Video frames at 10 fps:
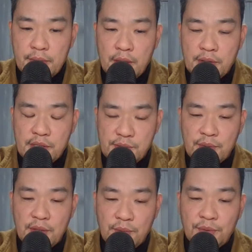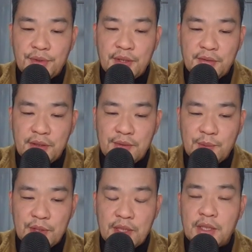なんでそんなに怒ってるのかと
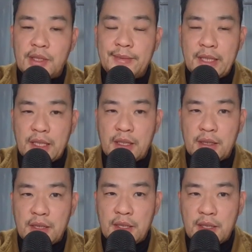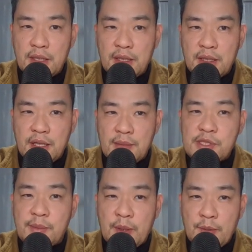思って聞いてみたら、
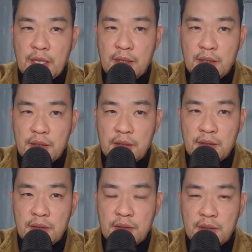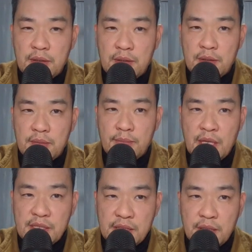神様は
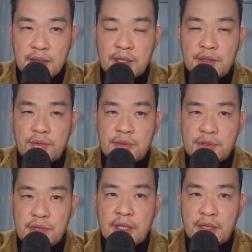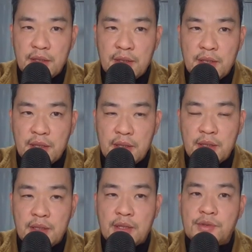間違って人を作らないって
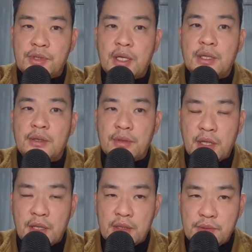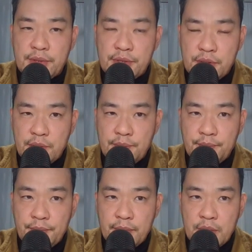彼女が言ったそうなんです。
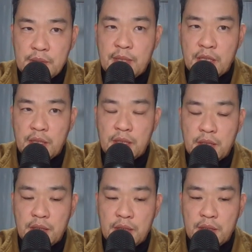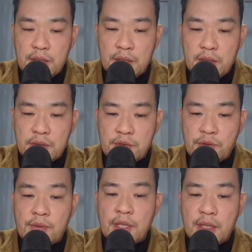つまり、その
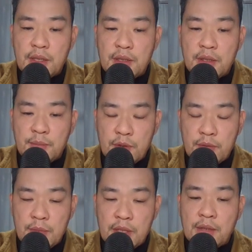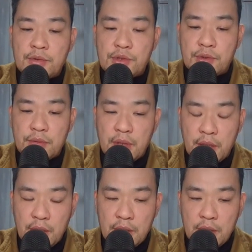障害っていうもの、まあダウン症とかね、